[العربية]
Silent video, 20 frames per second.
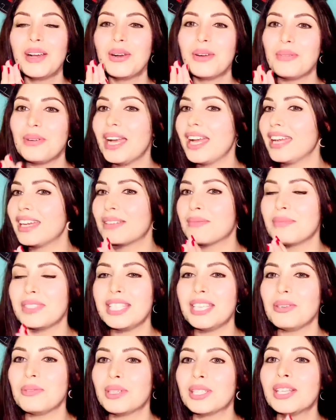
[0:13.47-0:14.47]
واعر
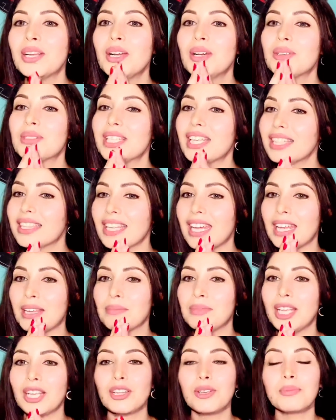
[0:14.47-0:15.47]
مزيون تحت الطلب
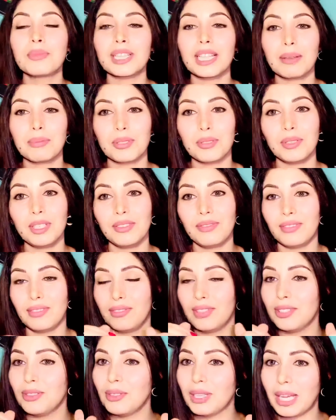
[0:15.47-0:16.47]
ديالكم طلبتوه لي في
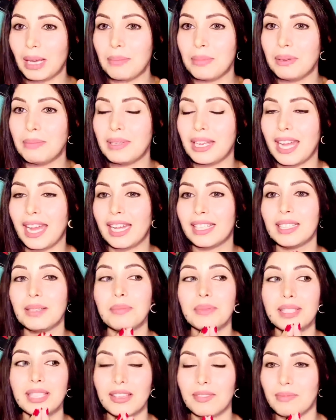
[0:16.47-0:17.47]
الفيديو اللي قبل من هذا
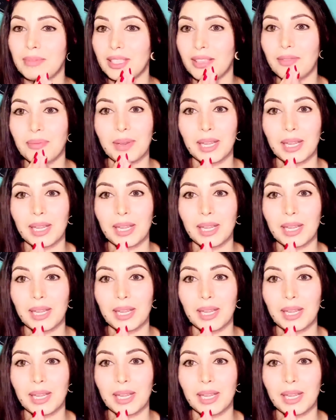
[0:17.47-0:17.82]
بزاف بزاف